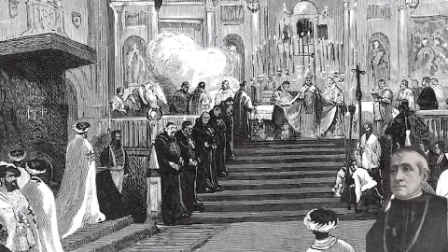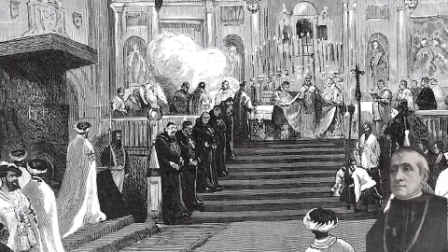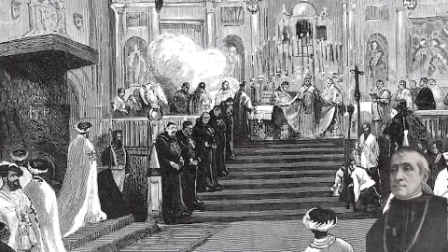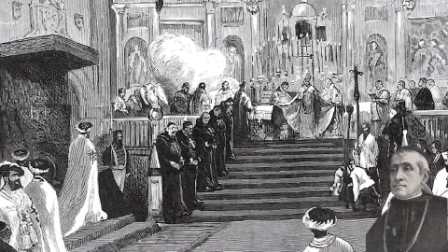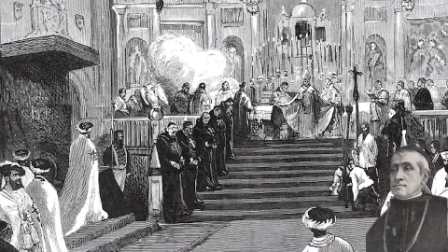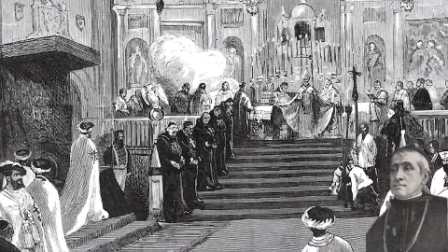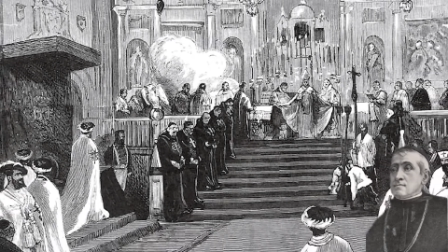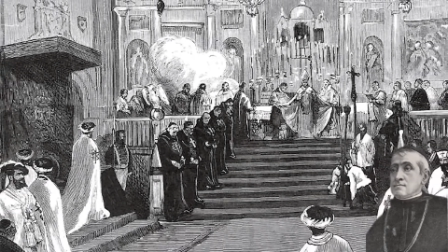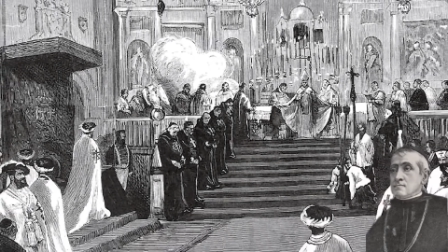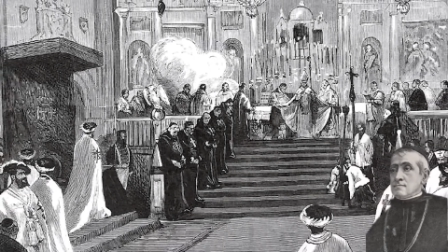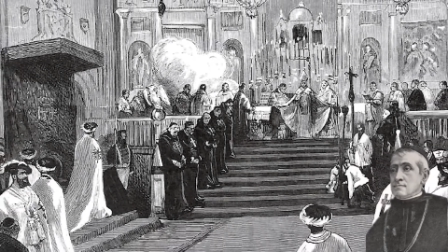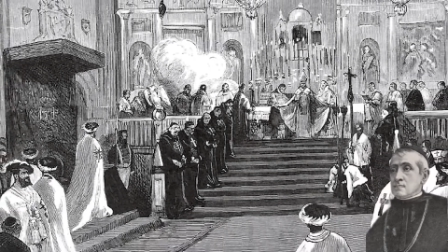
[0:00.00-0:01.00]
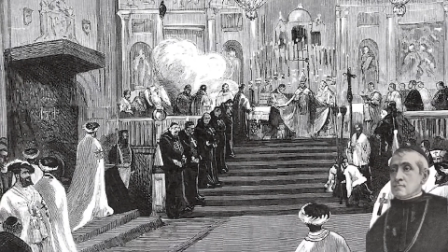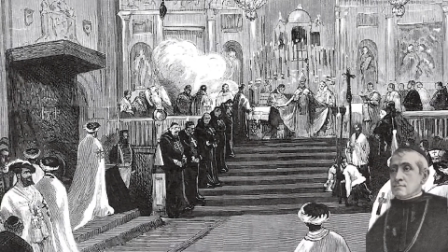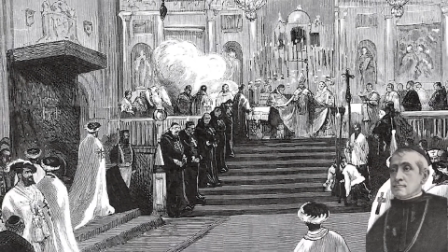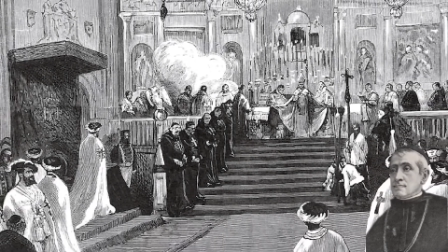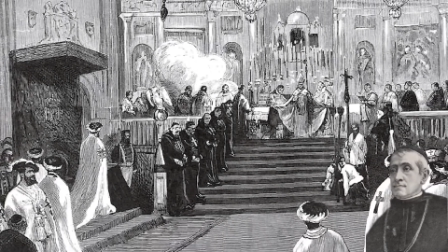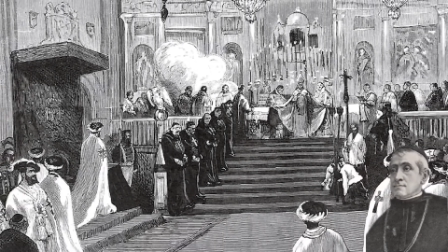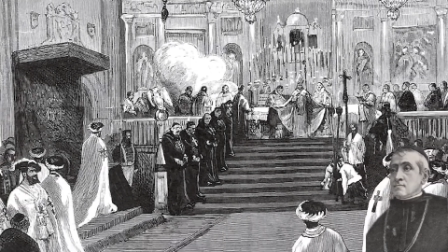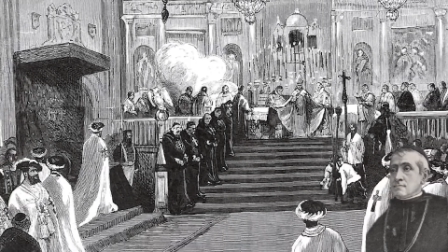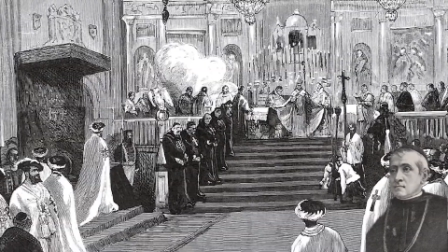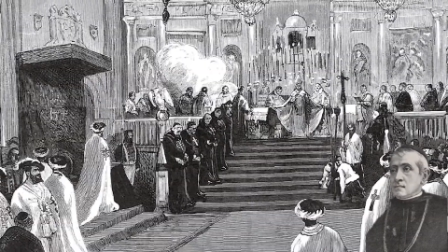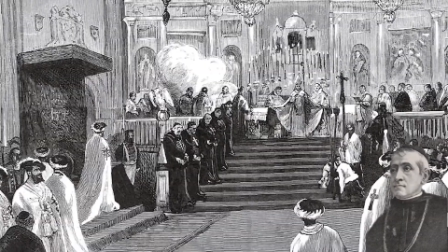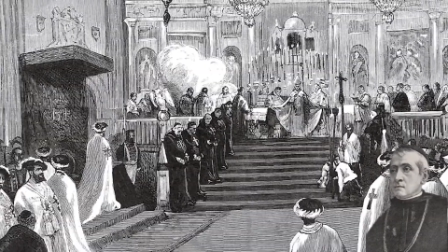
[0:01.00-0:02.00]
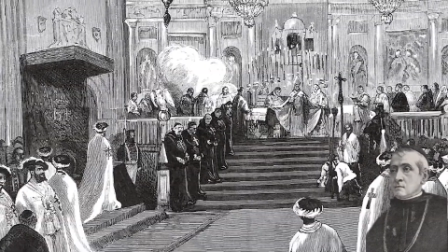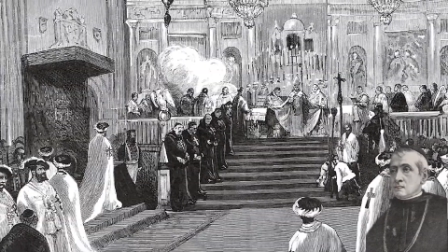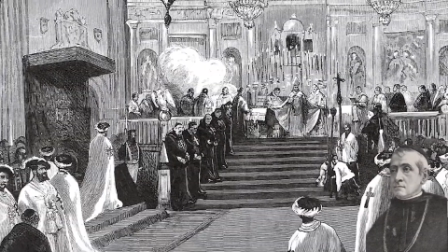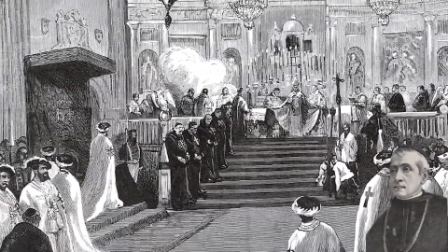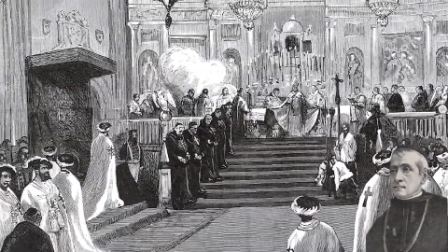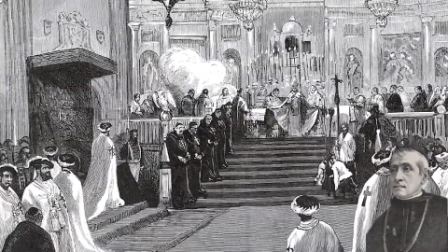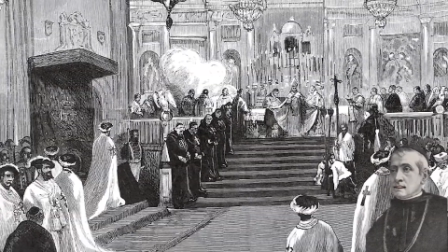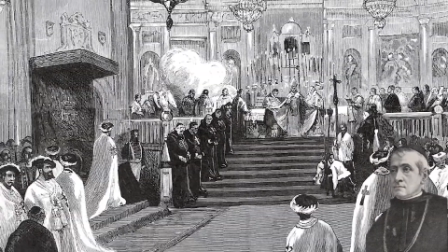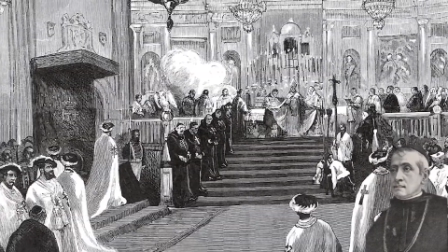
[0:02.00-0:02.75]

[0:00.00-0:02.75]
porque no me sentí capacitado para resolver